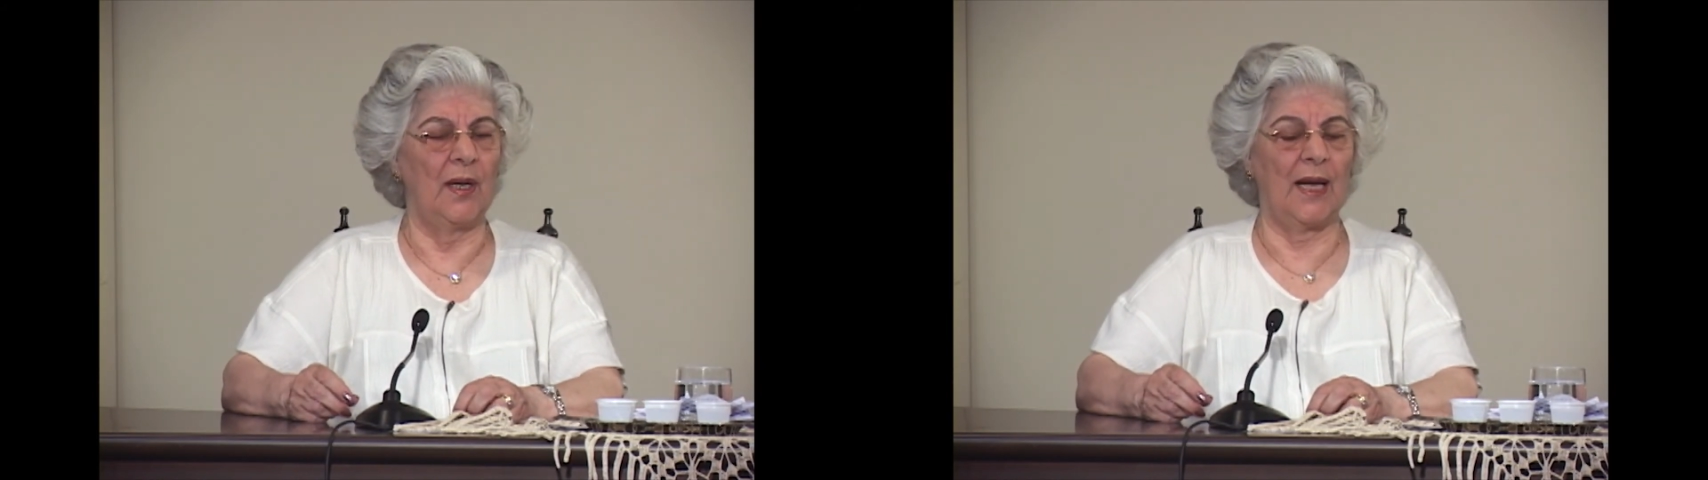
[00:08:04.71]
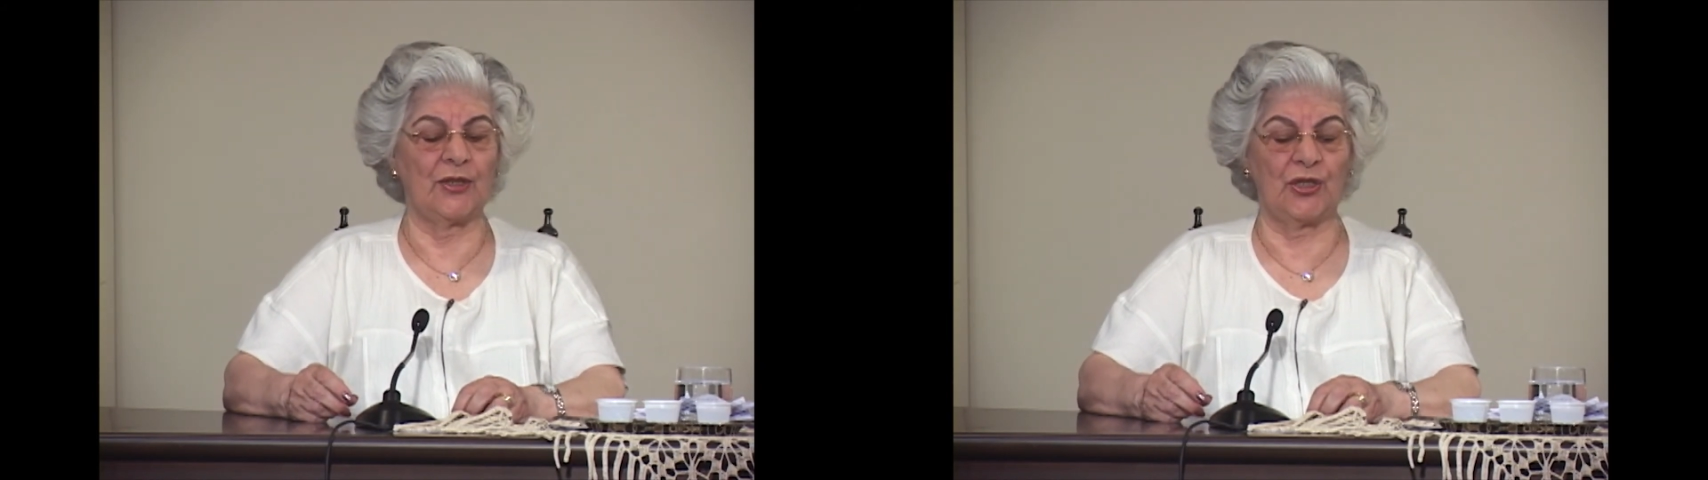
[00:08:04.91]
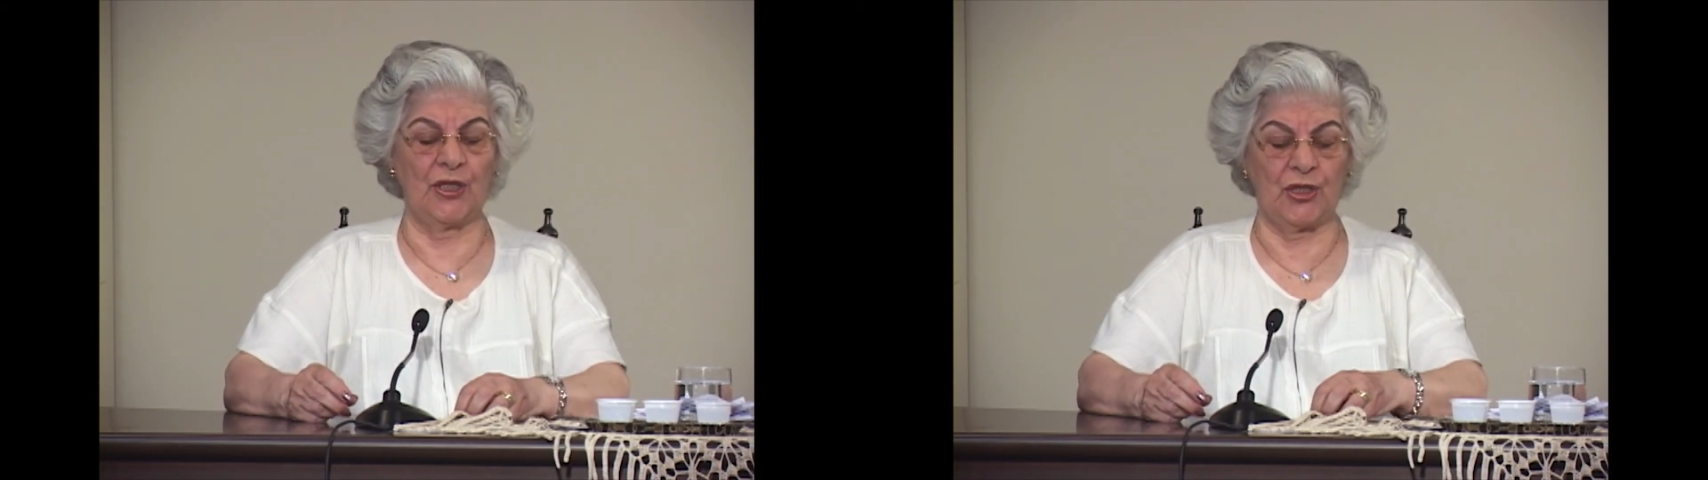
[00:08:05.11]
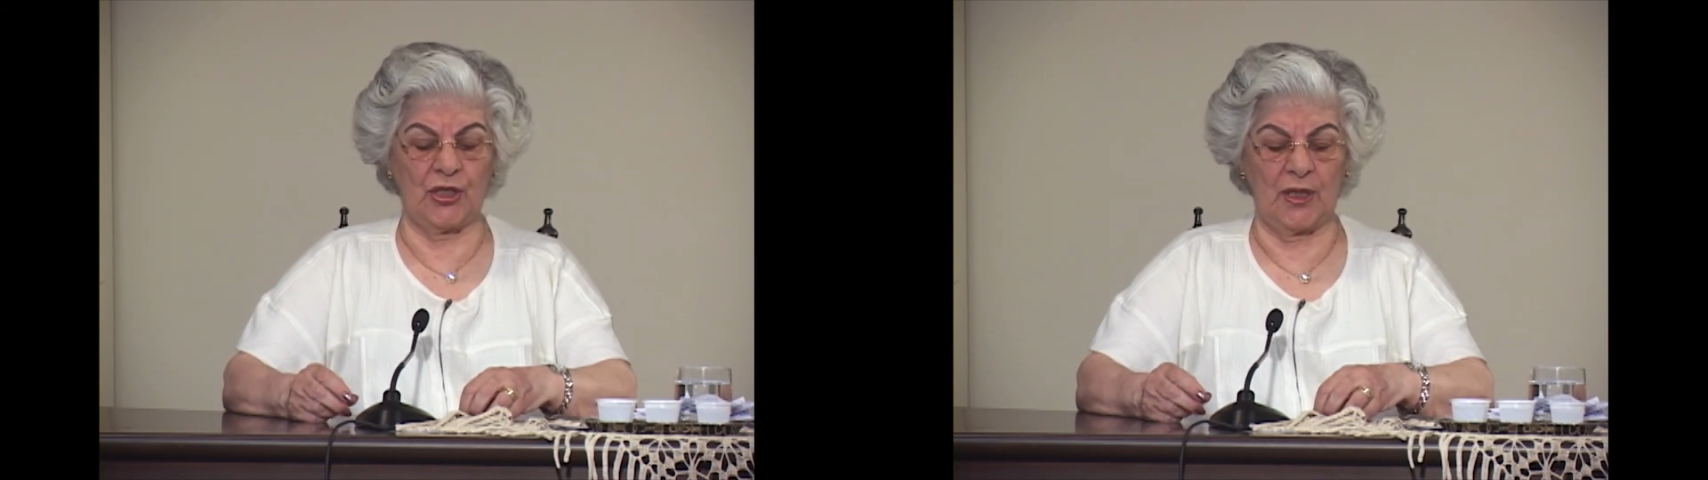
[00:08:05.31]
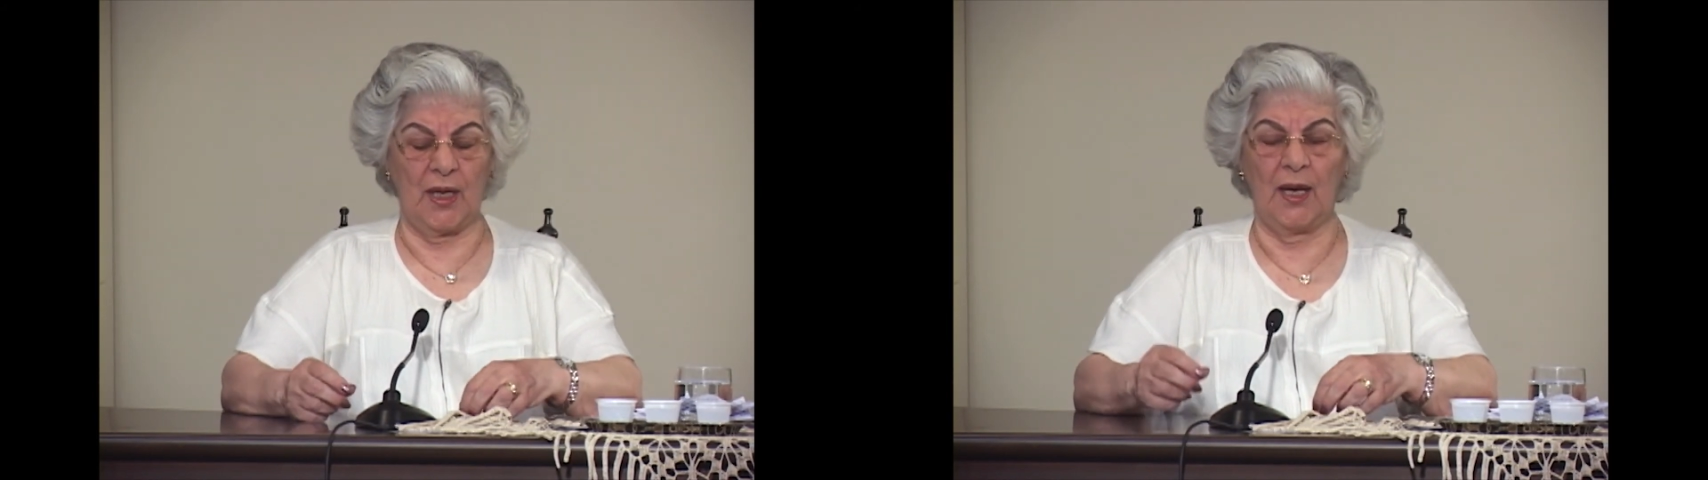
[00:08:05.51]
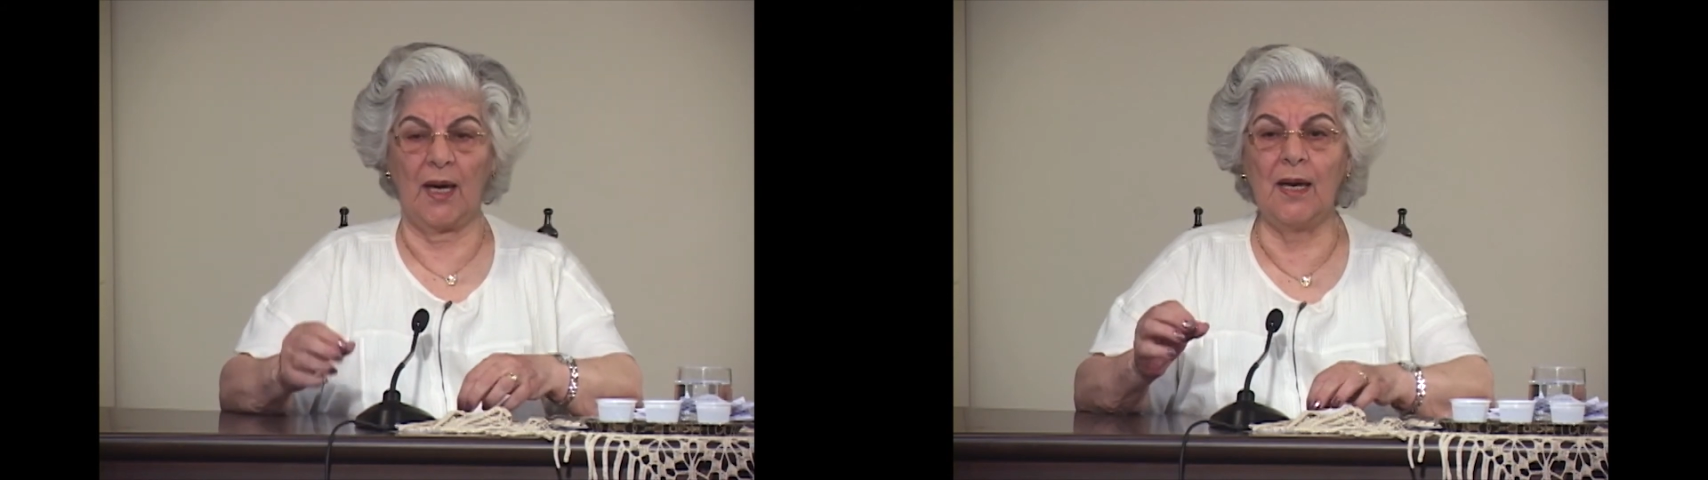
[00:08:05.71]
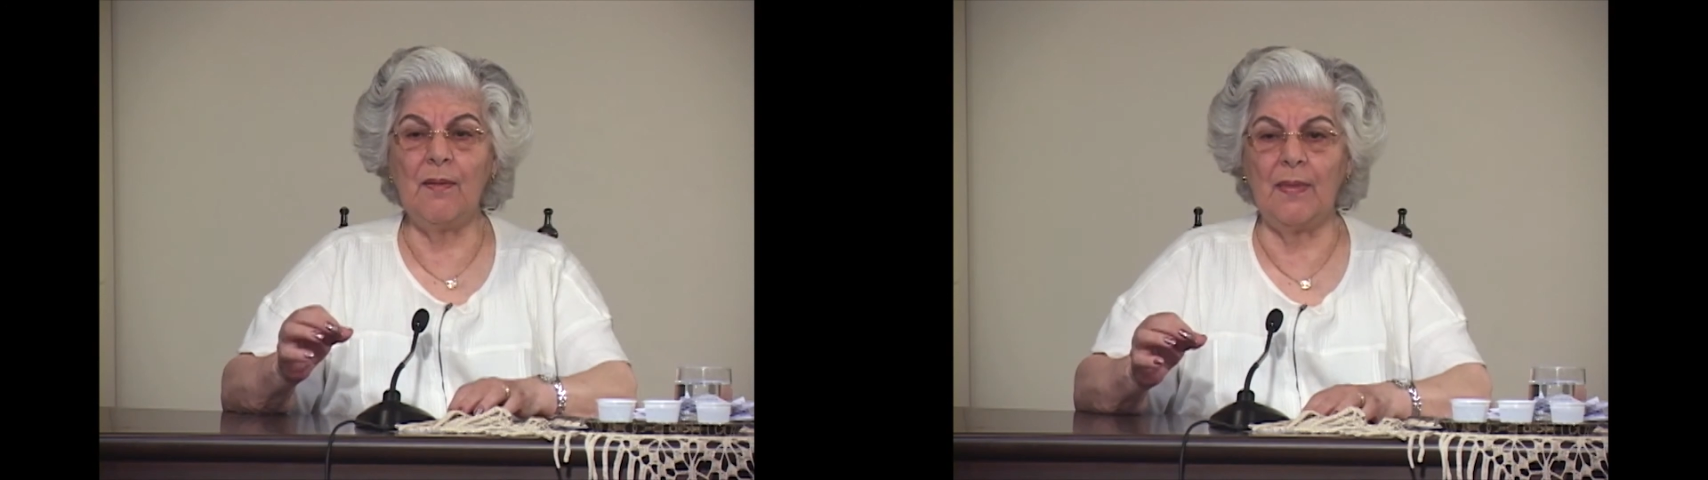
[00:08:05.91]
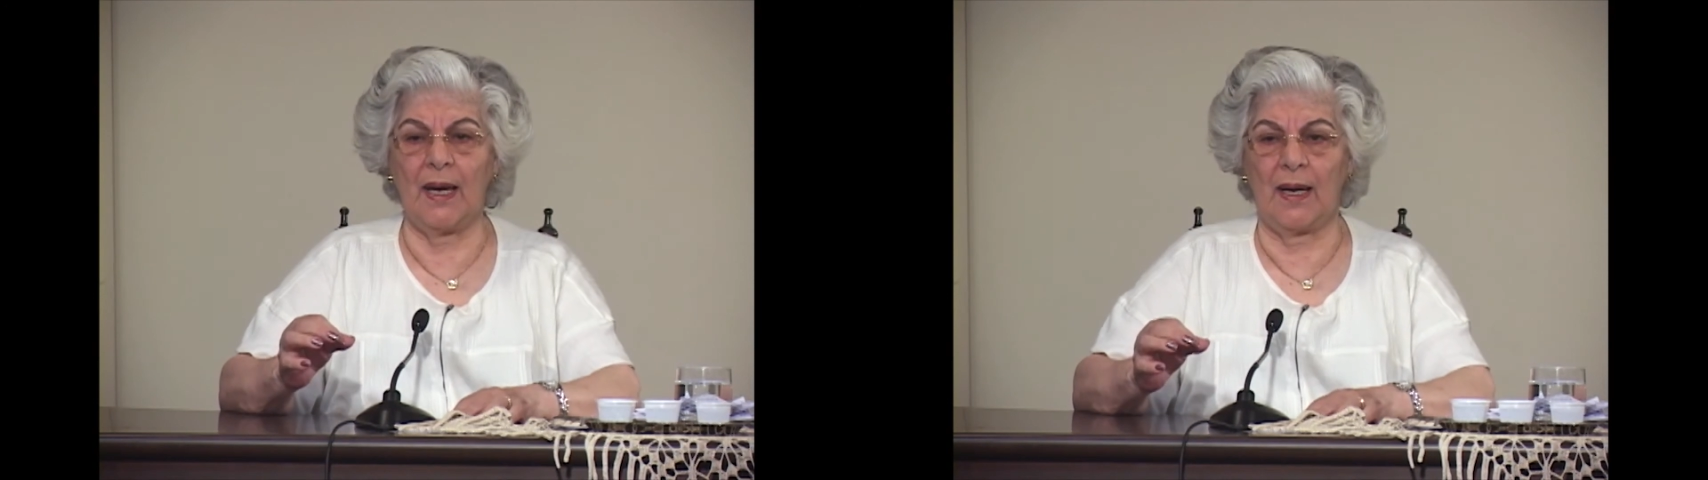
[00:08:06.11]
A gente
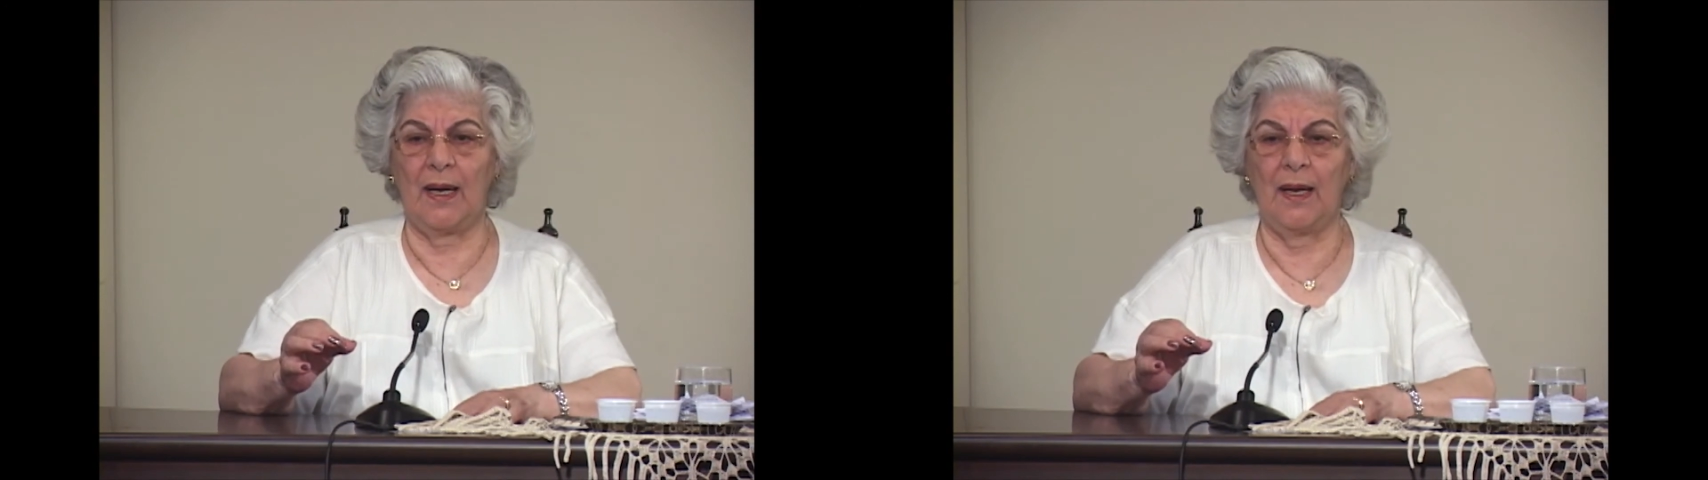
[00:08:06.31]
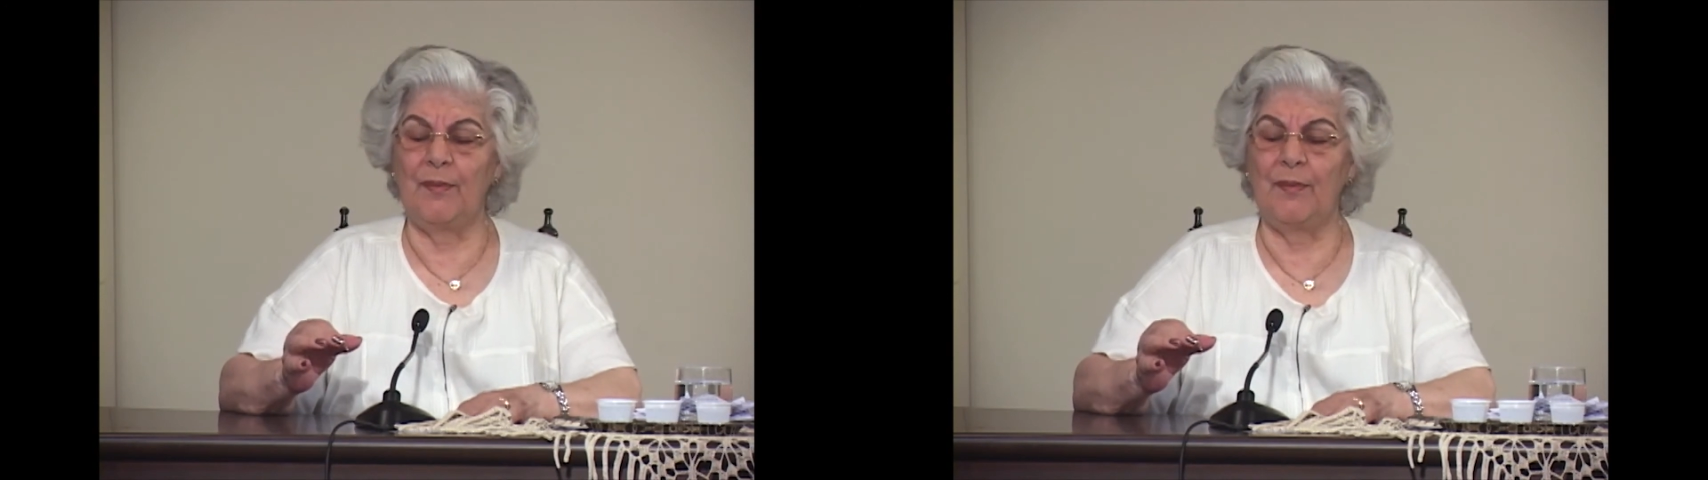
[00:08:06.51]
ama,